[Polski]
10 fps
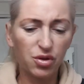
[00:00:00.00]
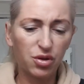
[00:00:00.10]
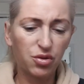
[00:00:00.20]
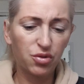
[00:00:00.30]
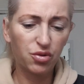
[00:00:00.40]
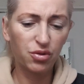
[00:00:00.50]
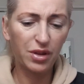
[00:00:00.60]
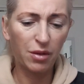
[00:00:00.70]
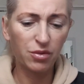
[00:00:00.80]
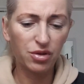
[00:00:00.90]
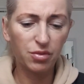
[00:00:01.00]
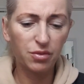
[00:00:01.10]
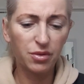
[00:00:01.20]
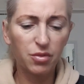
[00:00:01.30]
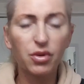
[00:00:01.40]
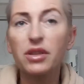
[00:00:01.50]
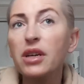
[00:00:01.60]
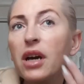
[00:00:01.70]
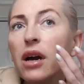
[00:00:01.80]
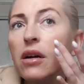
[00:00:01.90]
może ciut, ciut damy, żebym nie była
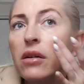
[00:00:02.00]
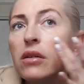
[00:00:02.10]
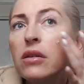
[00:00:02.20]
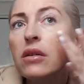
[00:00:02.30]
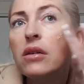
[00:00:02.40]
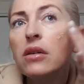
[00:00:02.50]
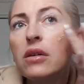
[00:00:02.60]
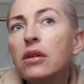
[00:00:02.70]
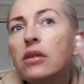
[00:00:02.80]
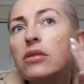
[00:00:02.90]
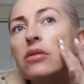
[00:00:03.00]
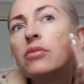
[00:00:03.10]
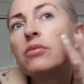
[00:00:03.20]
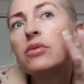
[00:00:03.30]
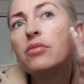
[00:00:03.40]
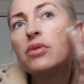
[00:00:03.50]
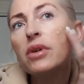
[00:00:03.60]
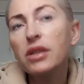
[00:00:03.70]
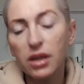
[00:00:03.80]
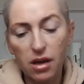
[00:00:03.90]
taka, żebym nie
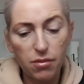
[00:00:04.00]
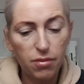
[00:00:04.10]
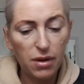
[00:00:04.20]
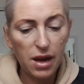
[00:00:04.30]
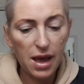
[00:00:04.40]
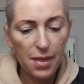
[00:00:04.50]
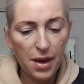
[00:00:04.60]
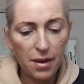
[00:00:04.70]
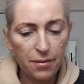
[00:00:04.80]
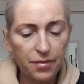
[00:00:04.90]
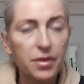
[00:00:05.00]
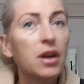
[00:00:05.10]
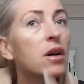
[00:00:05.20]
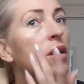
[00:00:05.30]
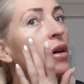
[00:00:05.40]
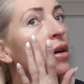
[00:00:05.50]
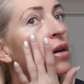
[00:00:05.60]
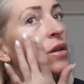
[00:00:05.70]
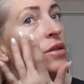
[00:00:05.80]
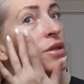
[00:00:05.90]
była taka blada.
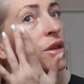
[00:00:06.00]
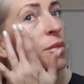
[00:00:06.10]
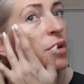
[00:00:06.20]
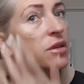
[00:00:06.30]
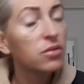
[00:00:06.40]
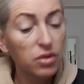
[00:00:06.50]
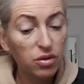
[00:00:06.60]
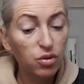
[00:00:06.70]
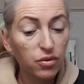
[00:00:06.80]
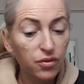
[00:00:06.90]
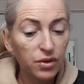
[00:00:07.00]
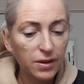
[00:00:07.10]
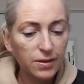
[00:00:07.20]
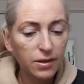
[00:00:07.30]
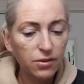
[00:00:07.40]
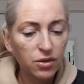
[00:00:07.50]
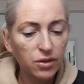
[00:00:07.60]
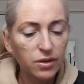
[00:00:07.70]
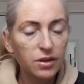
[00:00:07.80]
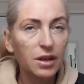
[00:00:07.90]
E, dzisiaj pracuję do 12 w
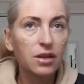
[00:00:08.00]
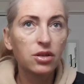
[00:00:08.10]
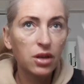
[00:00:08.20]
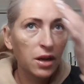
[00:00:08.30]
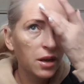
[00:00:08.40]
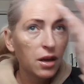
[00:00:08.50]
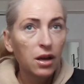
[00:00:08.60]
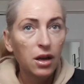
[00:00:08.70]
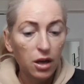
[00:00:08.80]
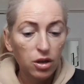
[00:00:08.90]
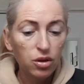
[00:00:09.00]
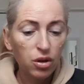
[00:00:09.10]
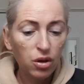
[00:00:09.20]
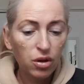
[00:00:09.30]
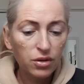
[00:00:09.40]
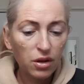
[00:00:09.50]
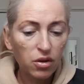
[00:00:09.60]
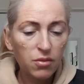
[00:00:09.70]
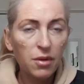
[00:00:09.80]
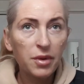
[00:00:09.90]
nocy, także no
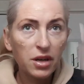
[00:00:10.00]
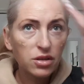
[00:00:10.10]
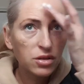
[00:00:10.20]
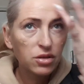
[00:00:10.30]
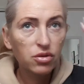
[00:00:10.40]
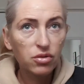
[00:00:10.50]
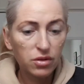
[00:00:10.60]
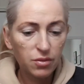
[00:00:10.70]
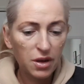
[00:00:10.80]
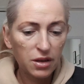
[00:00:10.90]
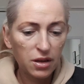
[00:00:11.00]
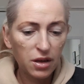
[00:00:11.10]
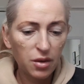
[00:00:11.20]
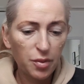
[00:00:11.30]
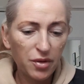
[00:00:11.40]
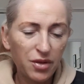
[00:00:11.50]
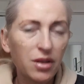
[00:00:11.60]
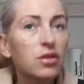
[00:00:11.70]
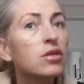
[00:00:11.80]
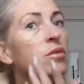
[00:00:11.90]
taką mam raczej ciężką zmianę i pewnie
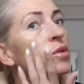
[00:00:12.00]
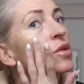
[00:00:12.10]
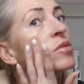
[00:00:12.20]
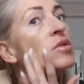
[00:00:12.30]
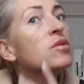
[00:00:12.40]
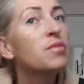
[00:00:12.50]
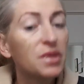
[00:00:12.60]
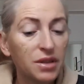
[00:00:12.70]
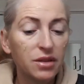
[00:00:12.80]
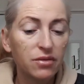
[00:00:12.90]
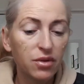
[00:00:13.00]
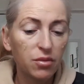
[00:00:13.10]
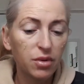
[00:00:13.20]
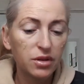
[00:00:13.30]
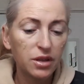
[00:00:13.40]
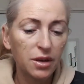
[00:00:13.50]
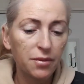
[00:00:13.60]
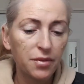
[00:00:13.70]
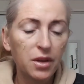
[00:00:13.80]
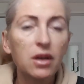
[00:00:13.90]
jeszcze może być busy w robocie.